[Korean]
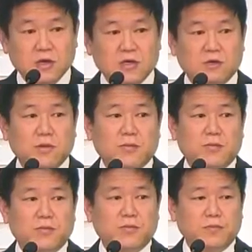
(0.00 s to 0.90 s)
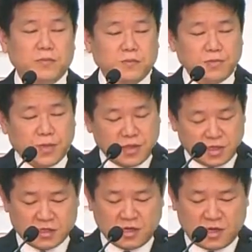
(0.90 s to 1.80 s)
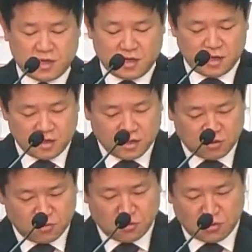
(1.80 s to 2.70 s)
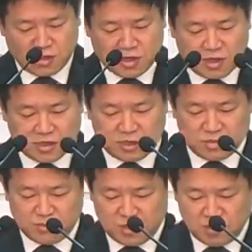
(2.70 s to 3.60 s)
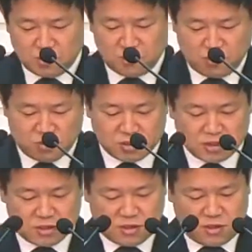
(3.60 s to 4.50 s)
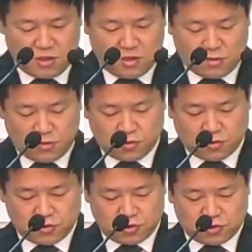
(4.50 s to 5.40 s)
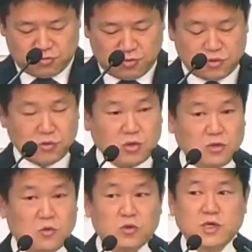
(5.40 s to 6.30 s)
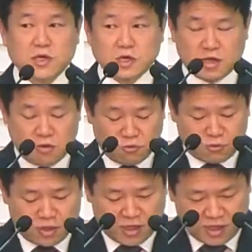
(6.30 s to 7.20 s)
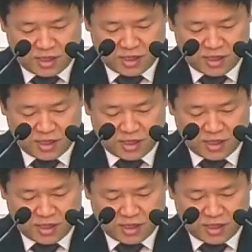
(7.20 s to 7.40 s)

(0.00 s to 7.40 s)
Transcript: 그 다음에 베데스다 연못가에 38년 된 병자를 고쳐주시는 표적이 5장에 나옵니다.